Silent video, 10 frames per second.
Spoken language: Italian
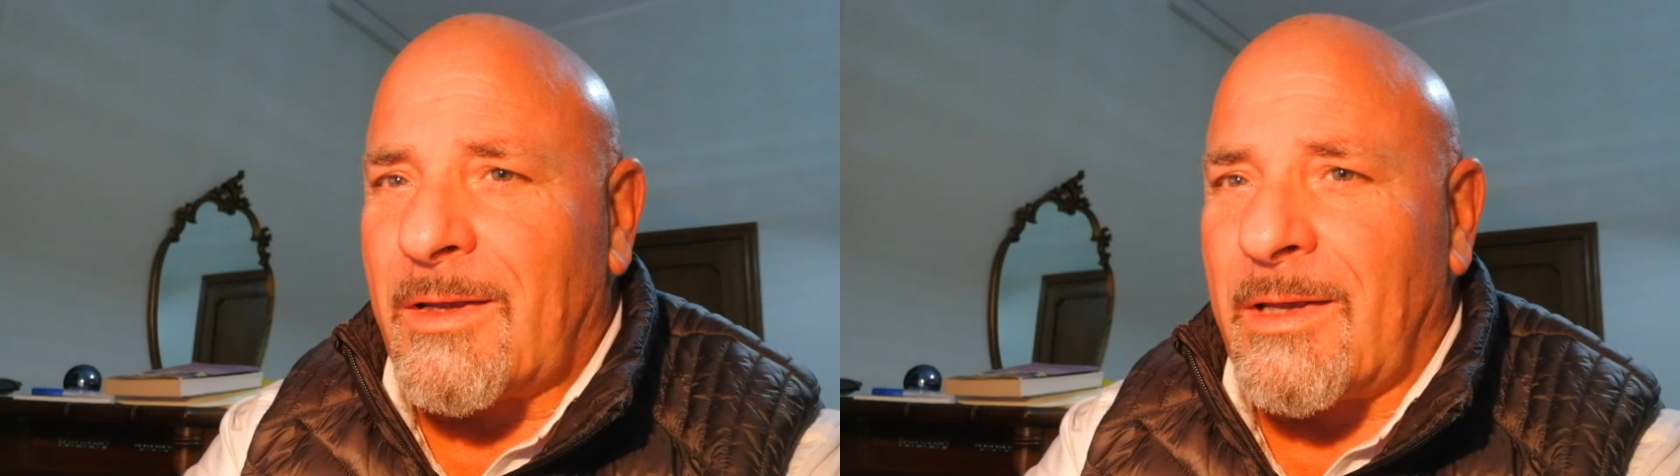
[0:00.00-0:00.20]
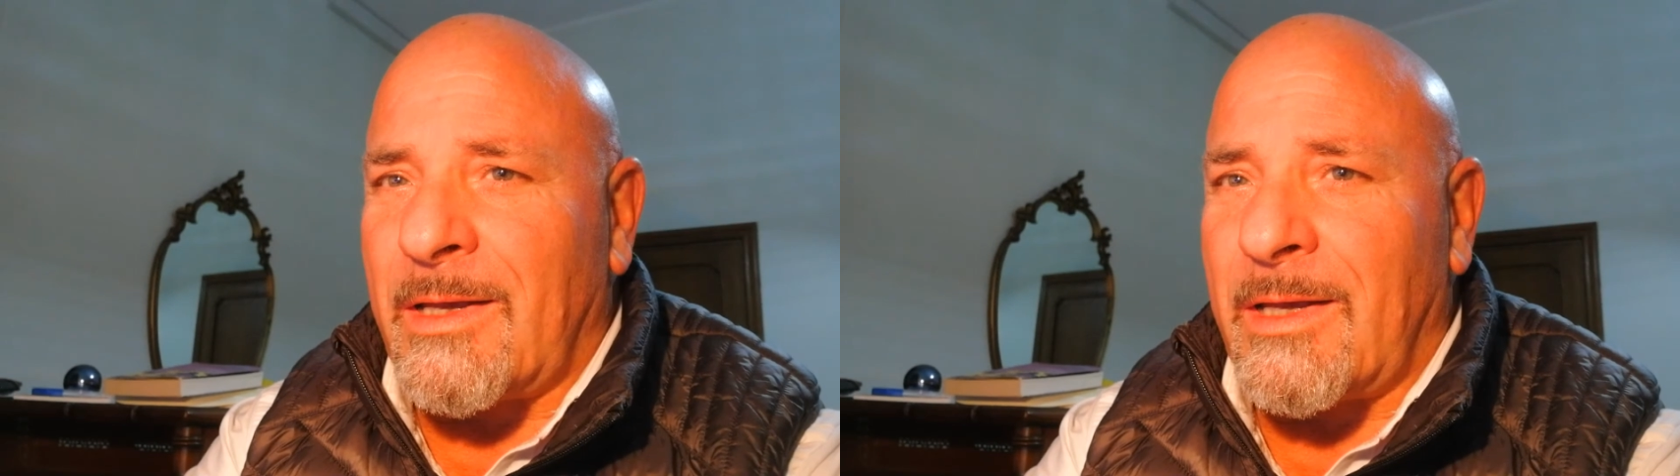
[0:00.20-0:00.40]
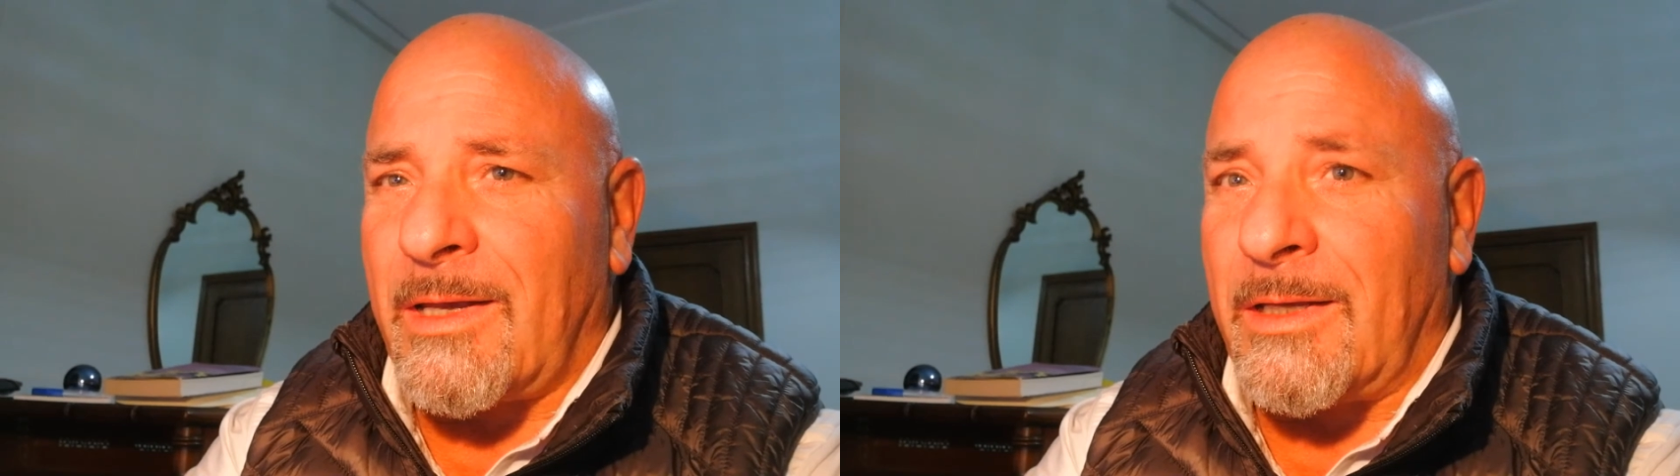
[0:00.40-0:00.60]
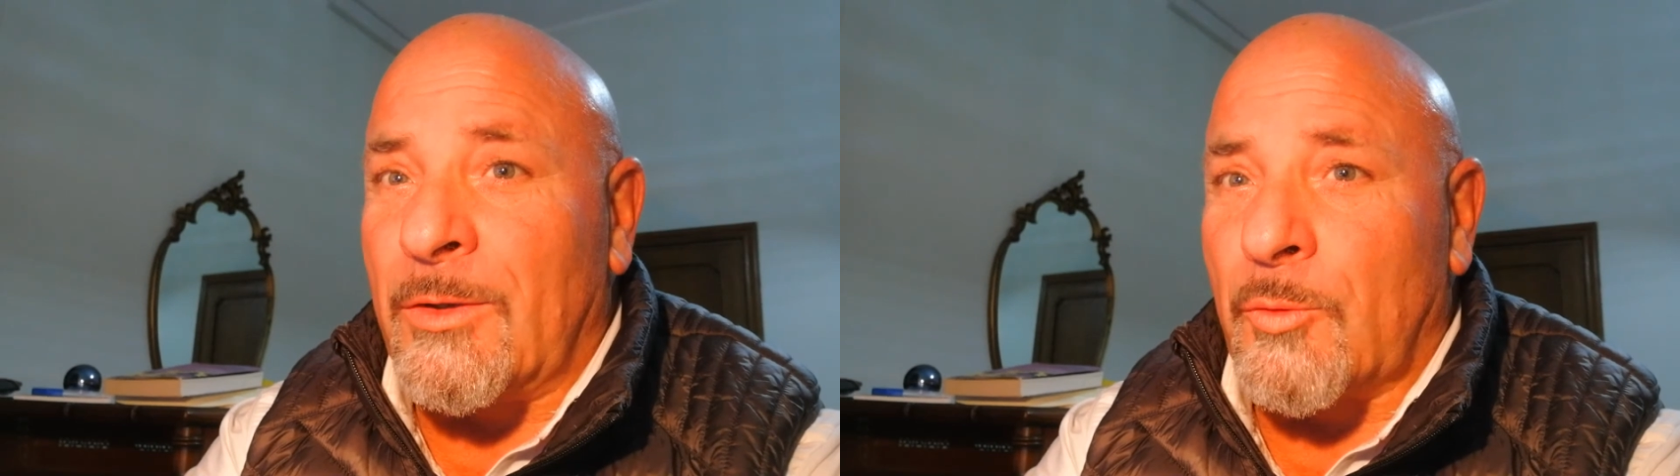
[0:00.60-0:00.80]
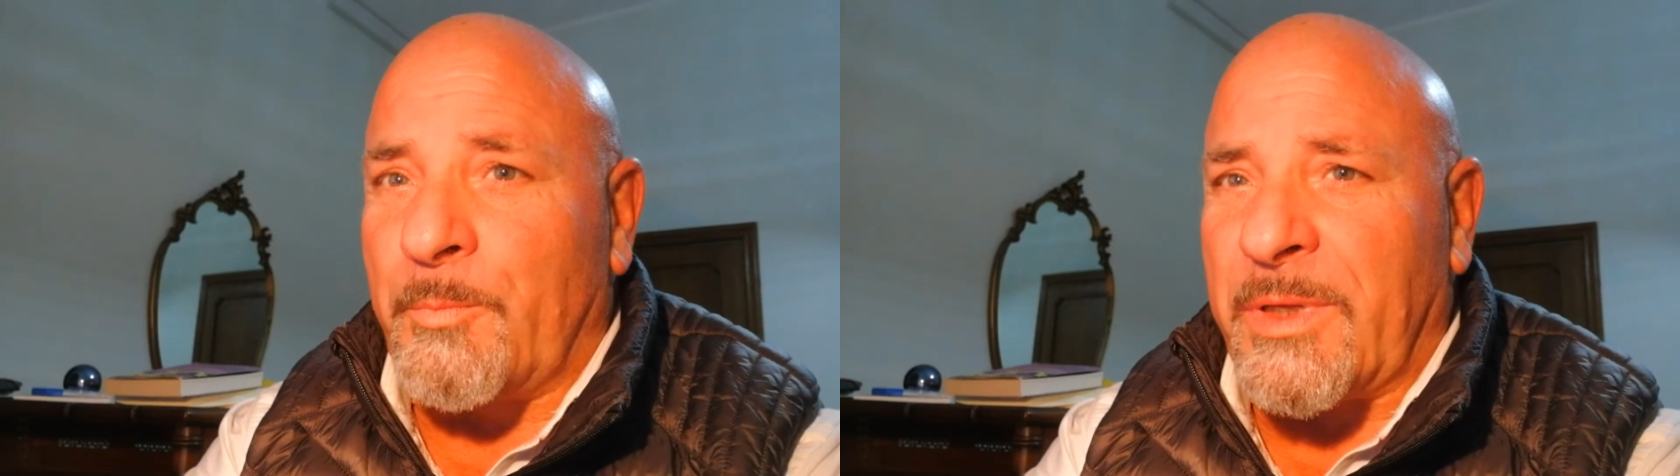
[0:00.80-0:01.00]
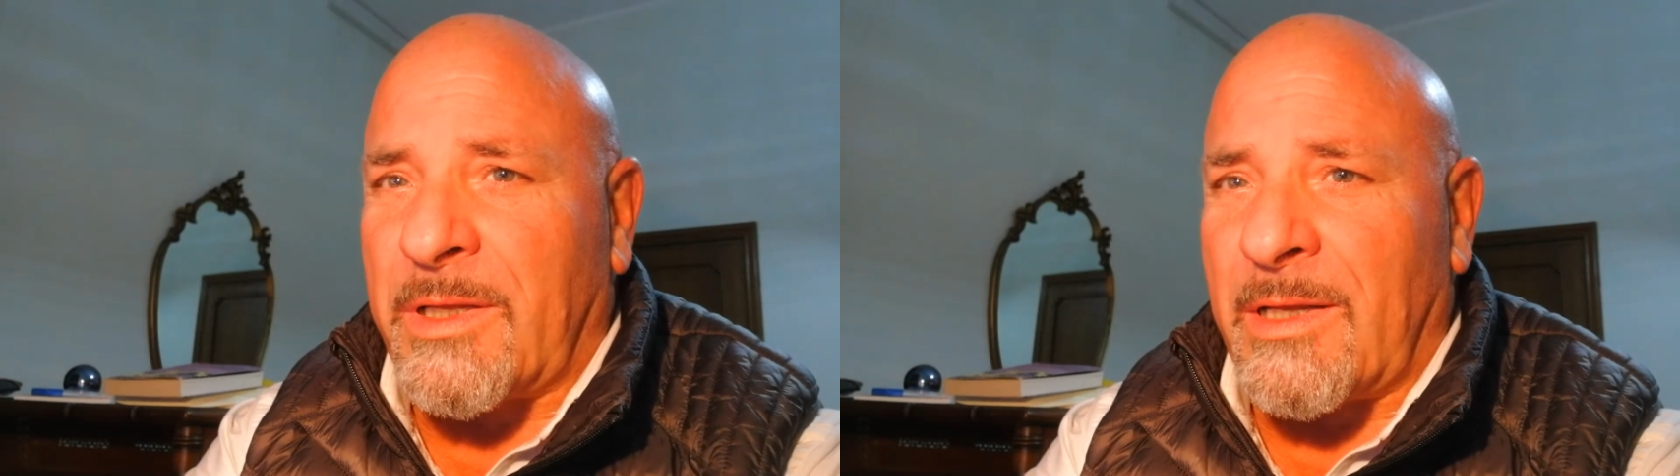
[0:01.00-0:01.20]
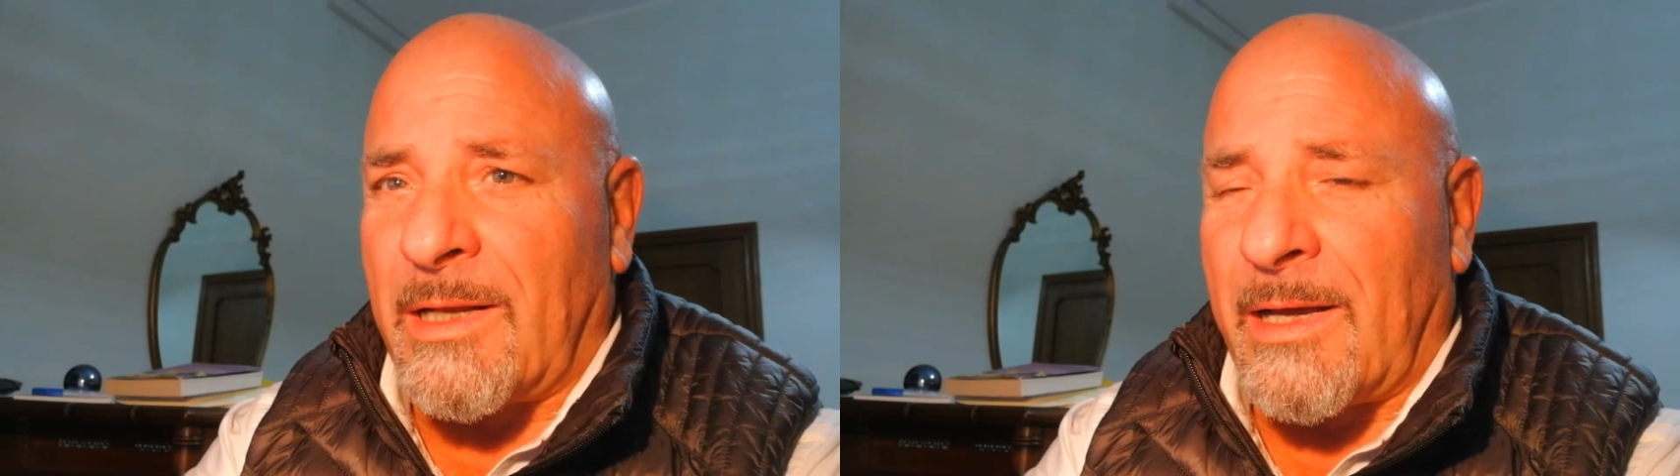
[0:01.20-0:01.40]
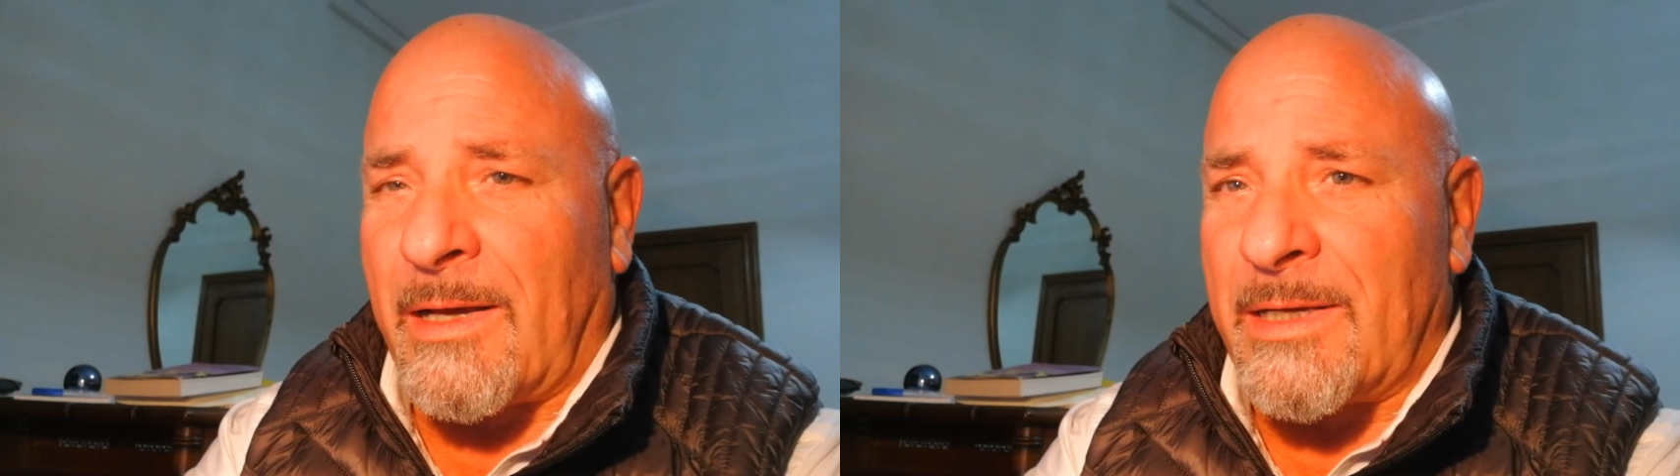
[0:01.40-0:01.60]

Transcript: E i gruppi che la